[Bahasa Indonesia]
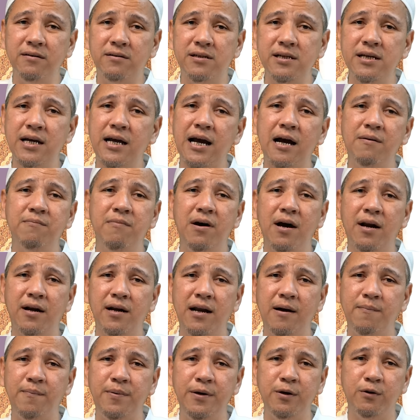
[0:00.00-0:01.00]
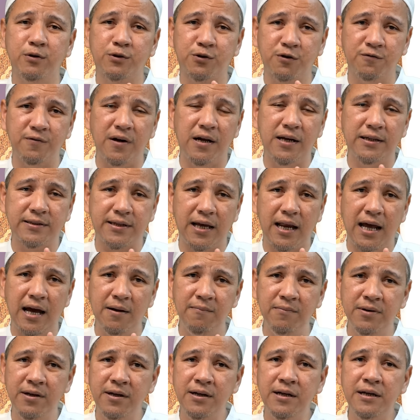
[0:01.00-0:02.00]
di kamar Nabi Yusuf
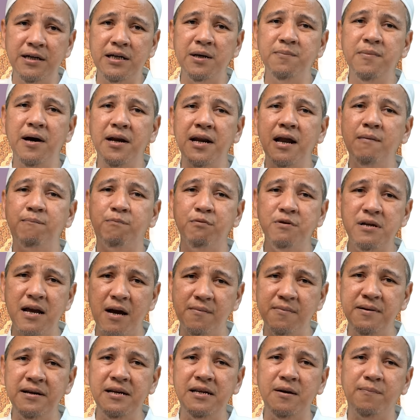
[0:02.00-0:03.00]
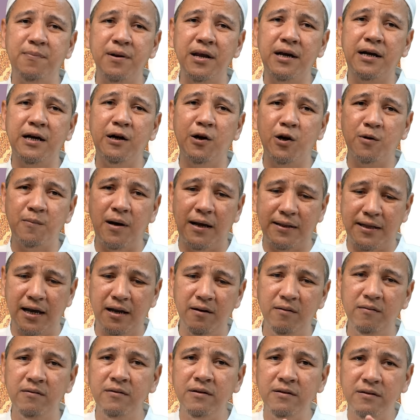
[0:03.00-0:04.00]
alaihissalam, di mana Bunyamin diberi
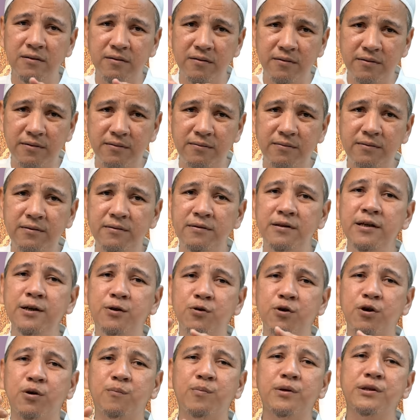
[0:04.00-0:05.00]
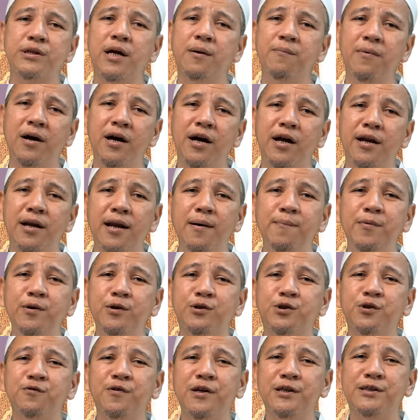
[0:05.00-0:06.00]
kehormatan tidur bersama Nabi
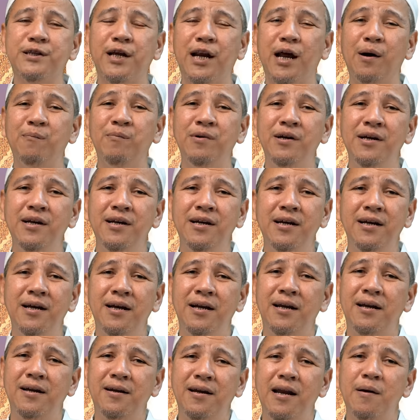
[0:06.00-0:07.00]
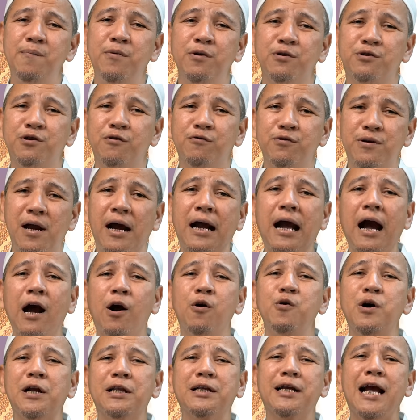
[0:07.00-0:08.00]
Yusuf alaihissalam. Nabi Yusuf udah nggak
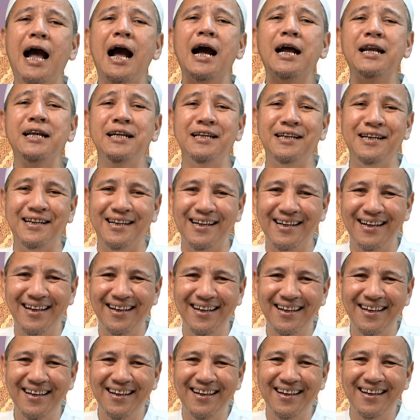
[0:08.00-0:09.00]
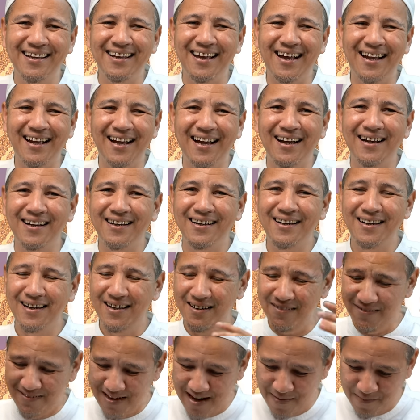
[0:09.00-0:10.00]
kuat kangen ini ya
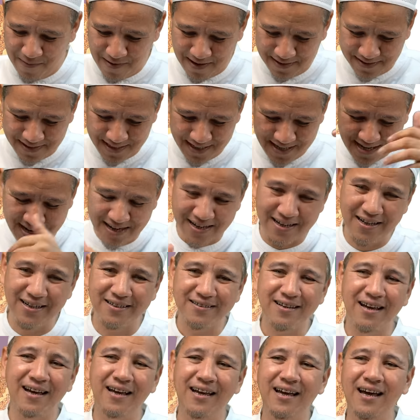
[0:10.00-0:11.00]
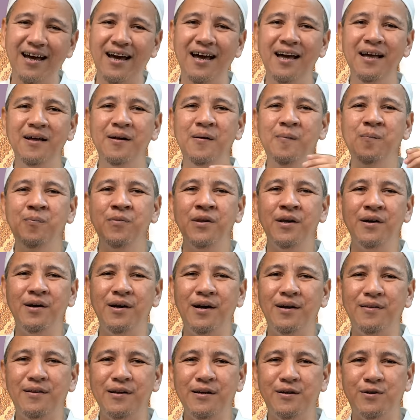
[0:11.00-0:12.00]
kangen deh pak sini adik saya
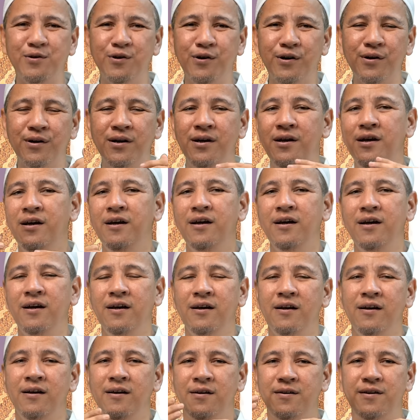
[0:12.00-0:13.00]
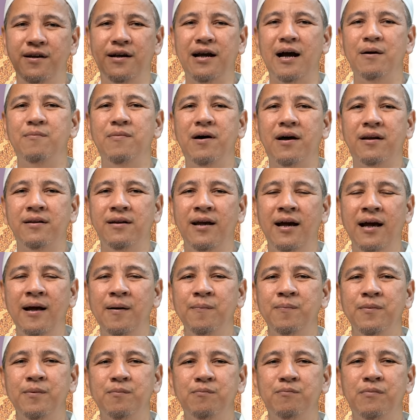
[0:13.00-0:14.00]
ya tidur di
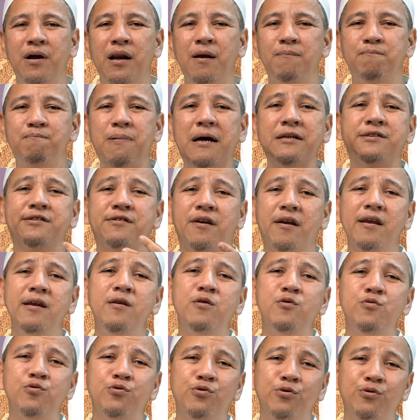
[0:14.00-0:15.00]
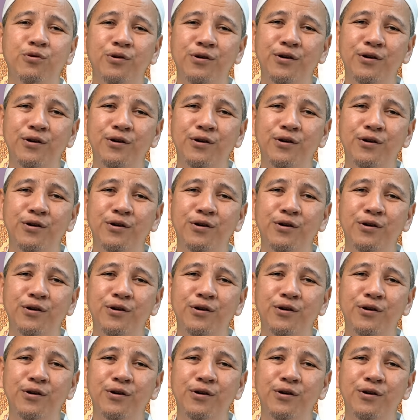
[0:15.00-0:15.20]
kamarnya melepas rindu